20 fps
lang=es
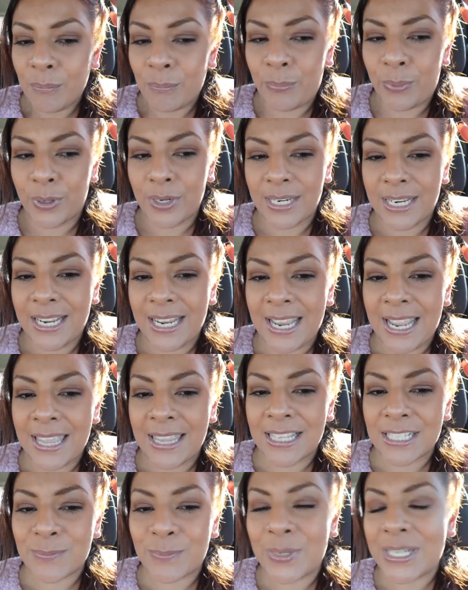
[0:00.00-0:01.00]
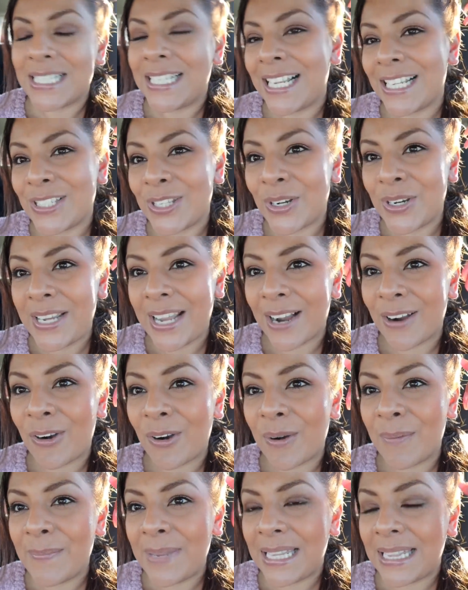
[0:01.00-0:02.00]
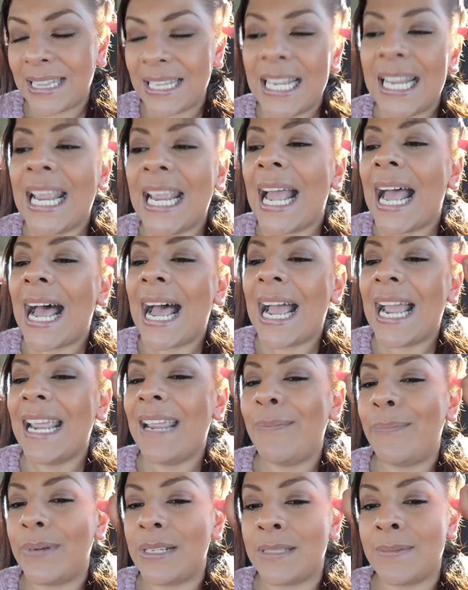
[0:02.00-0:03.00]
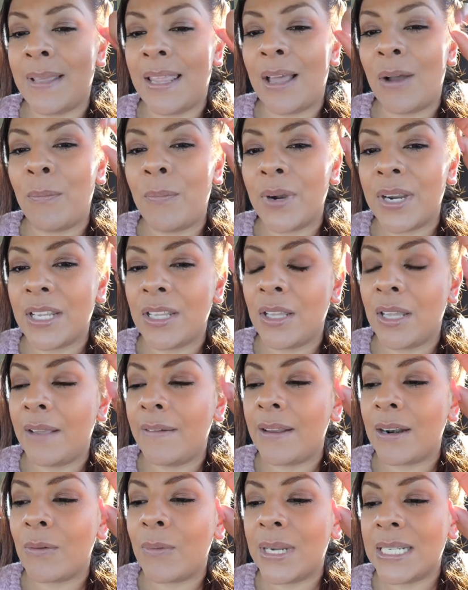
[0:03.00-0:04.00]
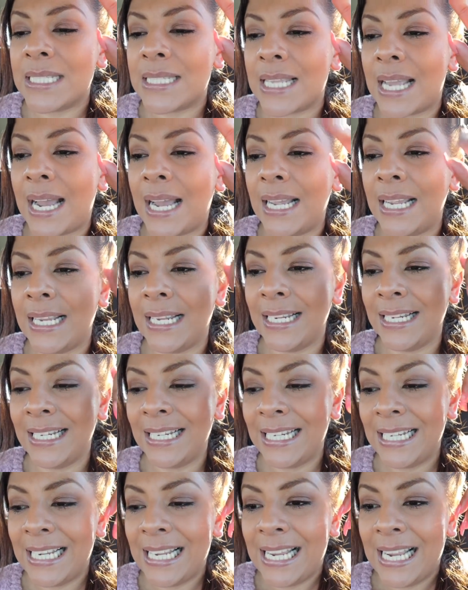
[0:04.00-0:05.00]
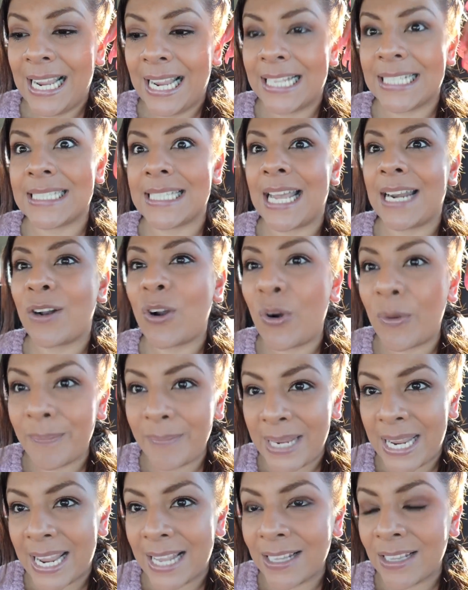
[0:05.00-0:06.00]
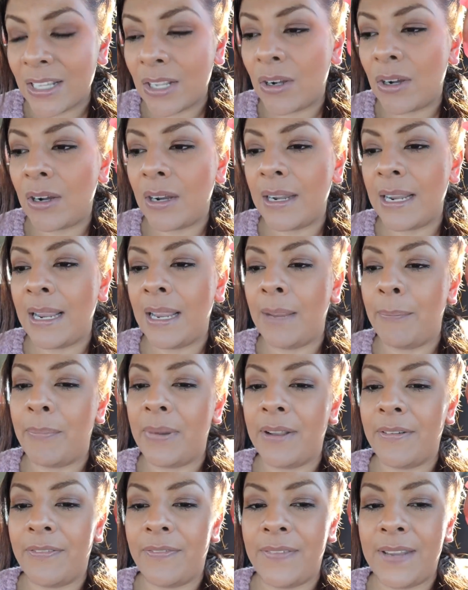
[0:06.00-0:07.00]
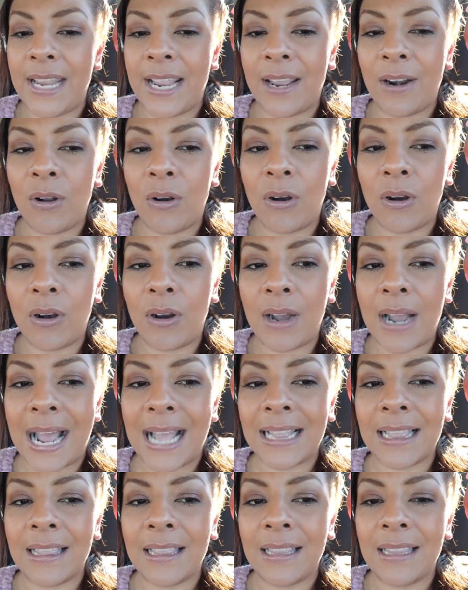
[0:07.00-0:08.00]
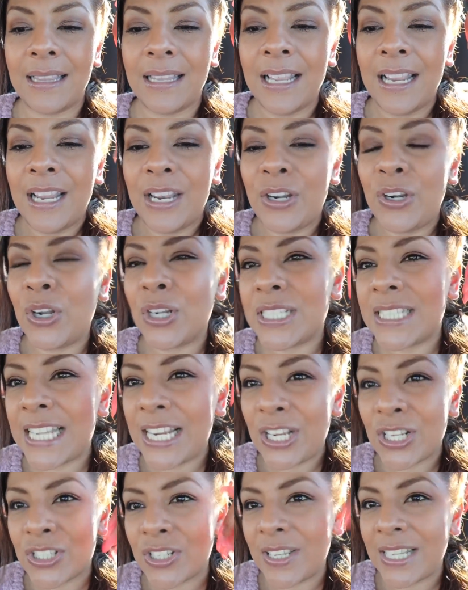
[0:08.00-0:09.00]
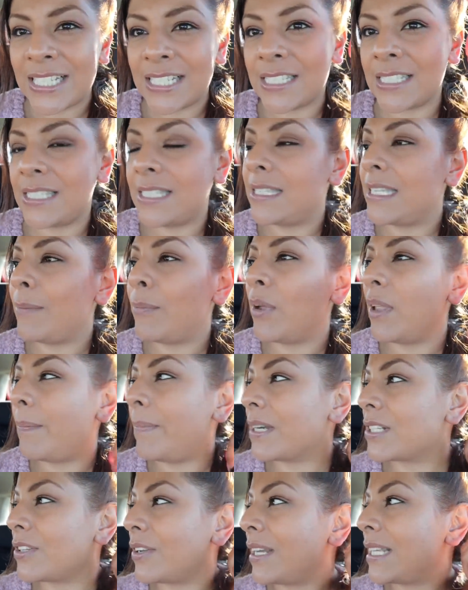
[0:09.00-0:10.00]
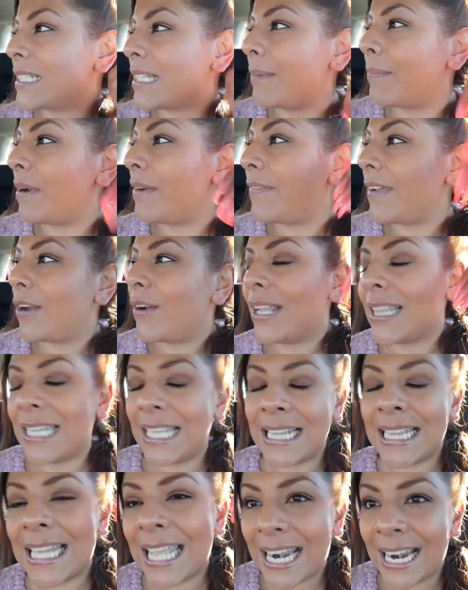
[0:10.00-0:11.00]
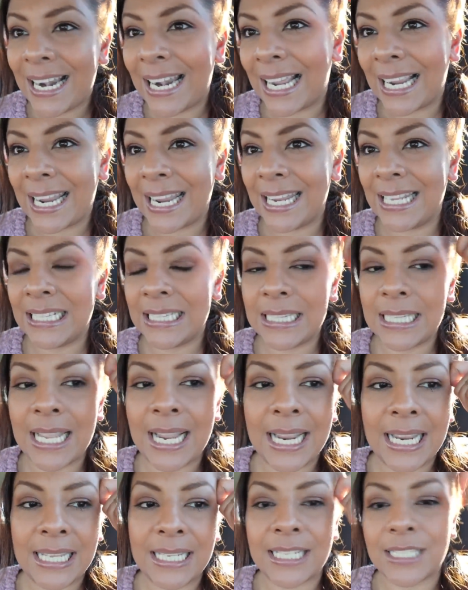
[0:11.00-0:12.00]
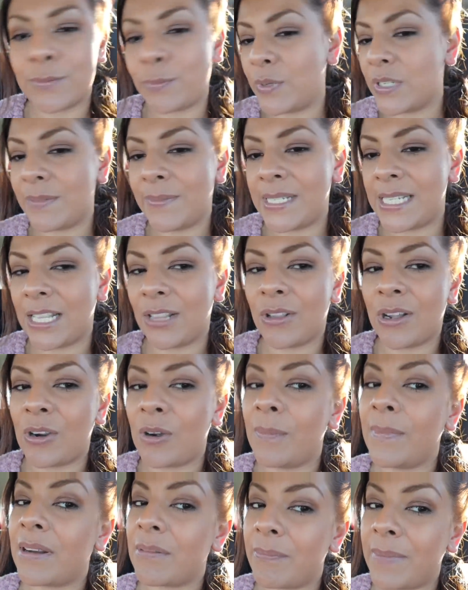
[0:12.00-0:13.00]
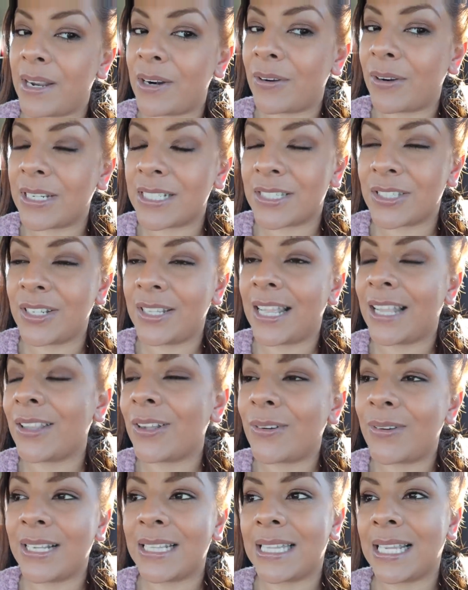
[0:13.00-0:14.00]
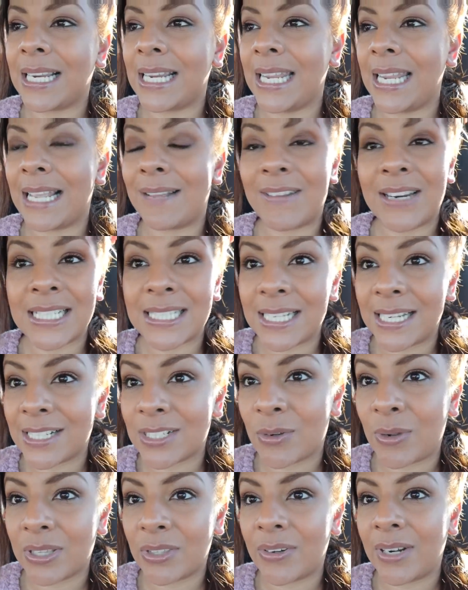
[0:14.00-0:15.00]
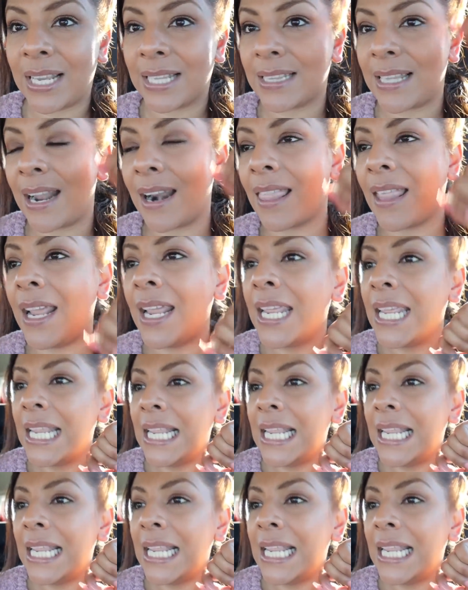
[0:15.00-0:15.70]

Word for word: Porque después de eso llegó mi tía y pues me da un poquito de vergüenza estar comiendo. Eh, prefiero a no sé, yo soy de esos tipos de personas que prefiero atender a la gente y después me siento a comer, pero estoy dando cuenta que ya van a ser las 4 de la tarde